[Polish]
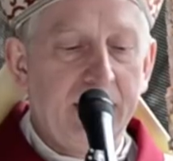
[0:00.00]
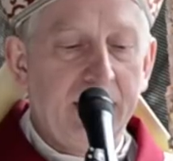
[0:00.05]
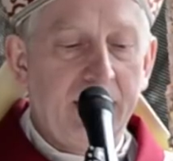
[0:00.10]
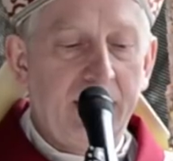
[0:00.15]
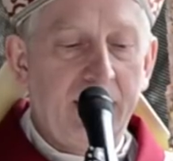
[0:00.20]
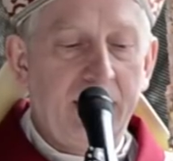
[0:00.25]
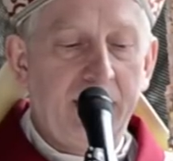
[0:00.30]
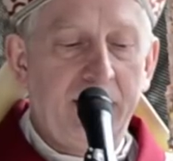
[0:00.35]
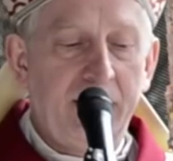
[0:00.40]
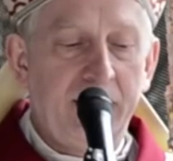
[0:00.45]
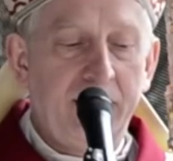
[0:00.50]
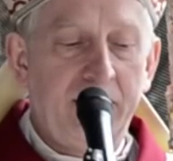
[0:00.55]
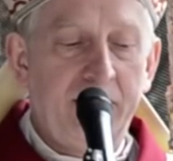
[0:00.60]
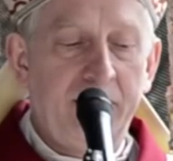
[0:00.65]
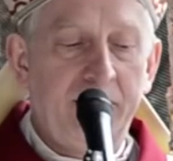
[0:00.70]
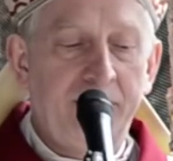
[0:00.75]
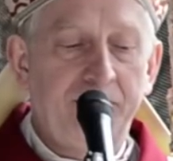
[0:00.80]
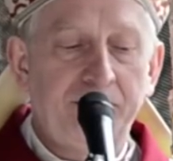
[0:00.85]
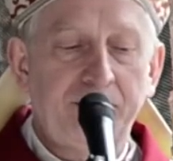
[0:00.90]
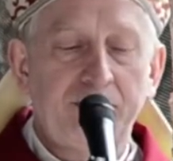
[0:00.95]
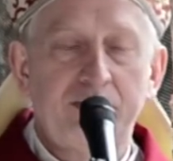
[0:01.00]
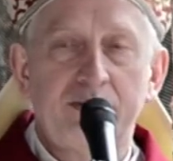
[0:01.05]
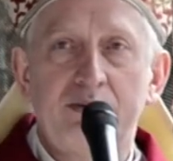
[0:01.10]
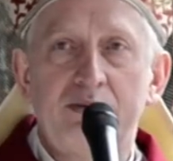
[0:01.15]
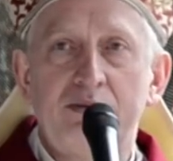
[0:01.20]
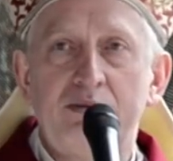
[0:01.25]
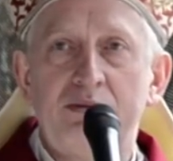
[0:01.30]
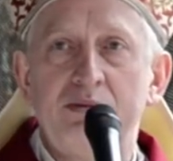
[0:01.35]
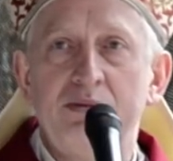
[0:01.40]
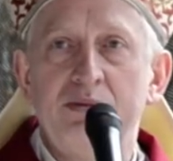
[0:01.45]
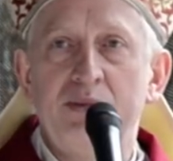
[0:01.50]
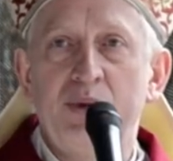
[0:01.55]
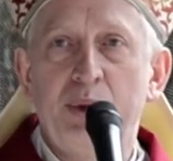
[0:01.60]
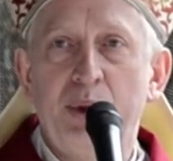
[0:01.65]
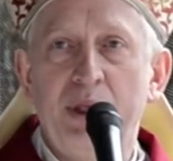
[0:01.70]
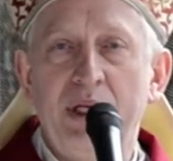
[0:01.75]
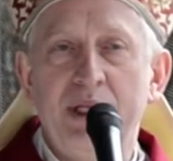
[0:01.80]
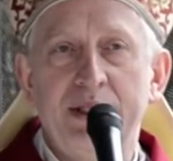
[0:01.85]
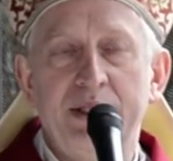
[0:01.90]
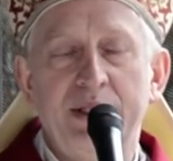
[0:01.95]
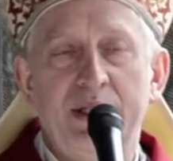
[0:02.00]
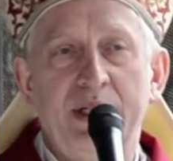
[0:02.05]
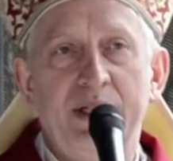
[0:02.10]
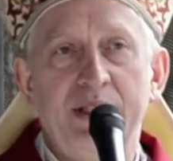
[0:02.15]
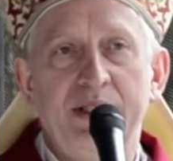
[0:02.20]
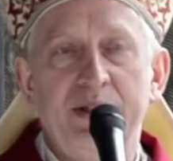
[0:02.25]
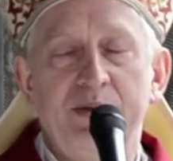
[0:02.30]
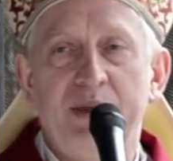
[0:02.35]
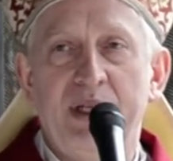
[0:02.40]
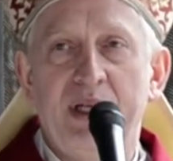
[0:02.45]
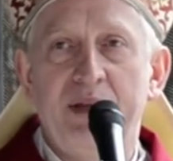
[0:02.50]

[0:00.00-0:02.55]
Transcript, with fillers: Dlatego tu jesteśmy,